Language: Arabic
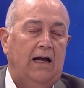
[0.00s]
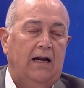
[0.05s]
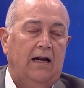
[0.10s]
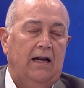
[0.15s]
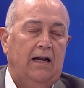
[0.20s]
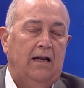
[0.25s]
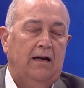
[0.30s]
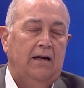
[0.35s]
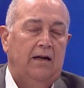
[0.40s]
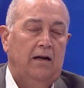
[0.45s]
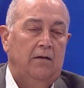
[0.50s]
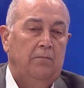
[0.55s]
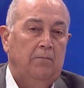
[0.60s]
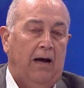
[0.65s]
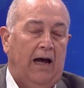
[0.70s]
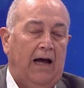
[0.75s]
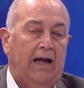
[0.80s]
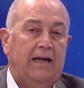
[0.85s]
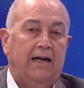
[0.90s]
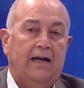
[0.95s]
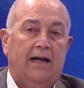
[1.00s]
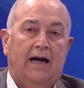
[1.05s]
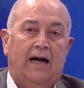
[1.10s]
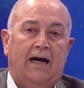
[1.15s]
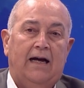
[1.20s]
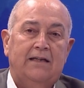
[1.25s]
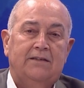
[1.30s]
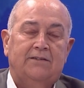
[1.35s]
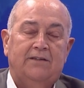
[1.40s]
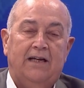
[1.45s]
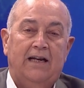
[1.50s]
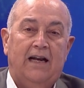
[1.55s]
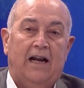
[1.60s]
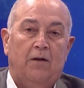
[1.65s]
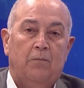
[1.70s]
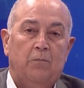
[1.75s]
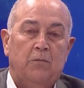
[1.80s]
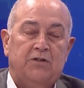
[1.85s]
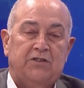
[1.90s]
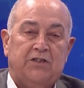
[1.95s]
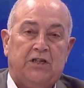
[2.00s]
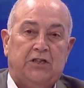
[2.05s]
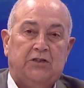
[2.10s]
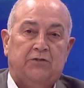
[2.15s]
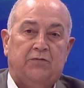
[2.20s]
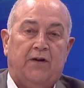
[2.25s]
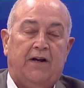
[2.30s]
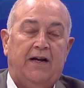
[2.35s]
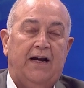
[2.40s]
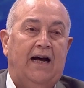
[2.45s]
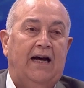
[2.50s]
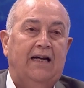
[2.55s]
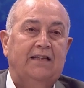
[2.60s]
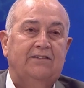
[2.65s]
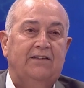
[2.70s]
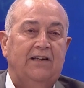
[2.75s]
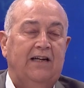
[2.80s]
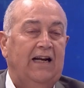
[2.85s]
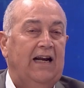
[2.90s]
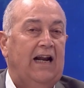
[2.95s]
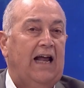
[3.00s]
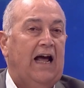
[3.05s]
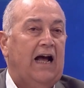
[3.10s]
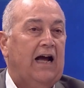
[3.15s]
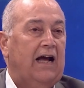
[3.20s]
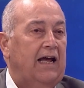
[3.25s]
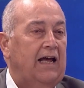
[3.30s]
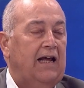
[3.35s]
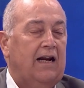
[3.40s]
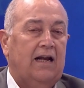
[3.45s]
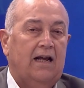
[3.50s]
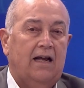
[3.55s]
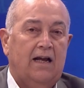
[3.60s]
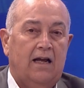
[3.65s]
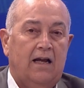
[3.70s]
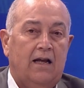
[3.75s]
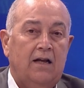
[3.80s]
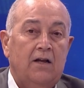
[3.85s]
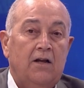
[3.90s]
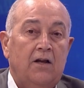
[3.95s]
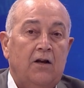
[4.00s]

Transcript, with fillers: المحلات الى المستشفيات الى غيرها